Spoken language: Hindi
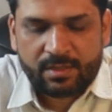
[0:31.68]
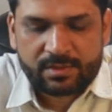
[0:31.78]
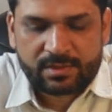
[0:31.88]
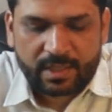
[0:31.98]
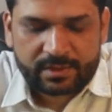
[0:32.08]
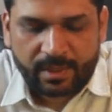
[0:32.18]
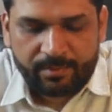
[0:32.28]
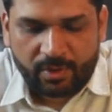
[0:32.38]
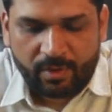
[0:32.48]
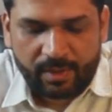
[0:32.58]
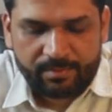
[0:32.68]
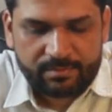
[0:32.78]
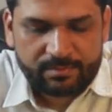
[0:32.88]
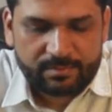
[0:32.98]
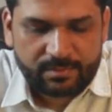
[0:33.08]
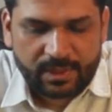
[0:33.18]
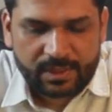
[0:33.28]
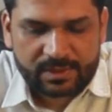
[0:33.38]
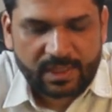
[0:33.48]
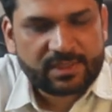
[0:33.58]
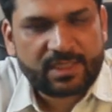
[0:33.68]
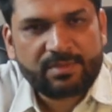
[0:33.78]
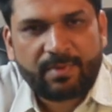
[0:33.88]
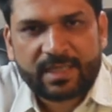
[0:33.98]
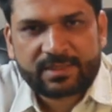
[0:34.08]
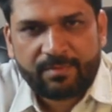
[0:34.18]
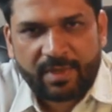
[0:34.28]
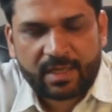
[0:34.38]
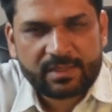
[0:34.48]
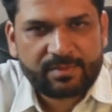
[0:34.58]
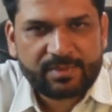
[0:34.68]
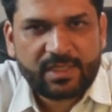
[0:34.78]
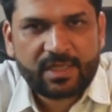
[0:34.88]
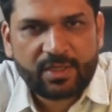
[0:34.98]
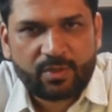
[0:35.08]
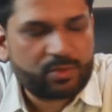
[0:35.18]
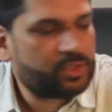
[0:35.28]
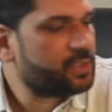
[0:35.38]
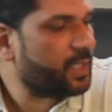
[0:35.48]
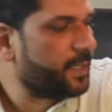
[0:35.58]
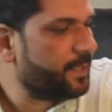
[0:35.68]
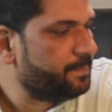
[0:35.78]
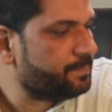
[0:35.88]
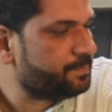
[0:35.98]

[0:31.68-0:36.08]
सप्तम को हम संस्कृत भाषा में अगर समझने की कोशिश करें